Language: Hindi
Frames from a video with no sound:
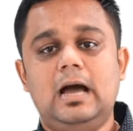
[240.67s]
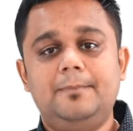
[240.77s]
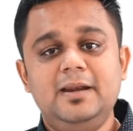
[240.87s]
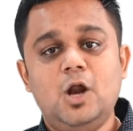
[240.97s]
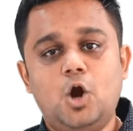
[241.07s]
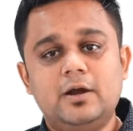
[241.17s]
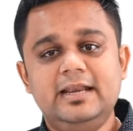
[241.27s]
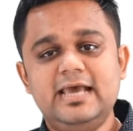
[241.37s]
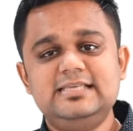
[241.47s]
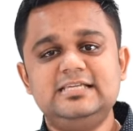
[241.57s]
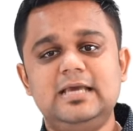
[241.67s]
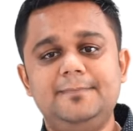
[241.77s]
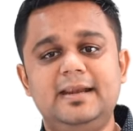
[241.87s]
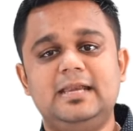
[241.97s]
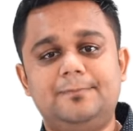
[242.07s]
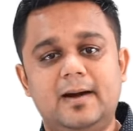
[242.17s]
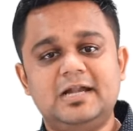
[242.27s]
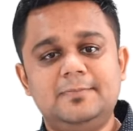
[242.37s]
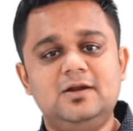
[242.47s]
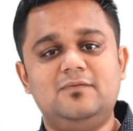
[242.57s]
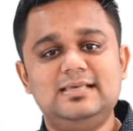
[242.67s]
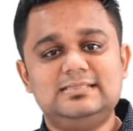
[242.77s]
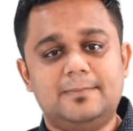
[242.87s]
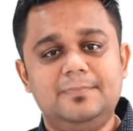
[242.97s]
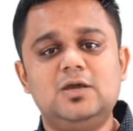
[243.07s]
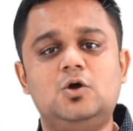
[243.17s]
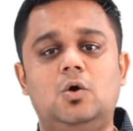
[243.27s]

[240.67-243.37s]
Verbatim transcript: अपने ऑर्गेनाइजेशन में डिपार्टमेंट वाइज सभी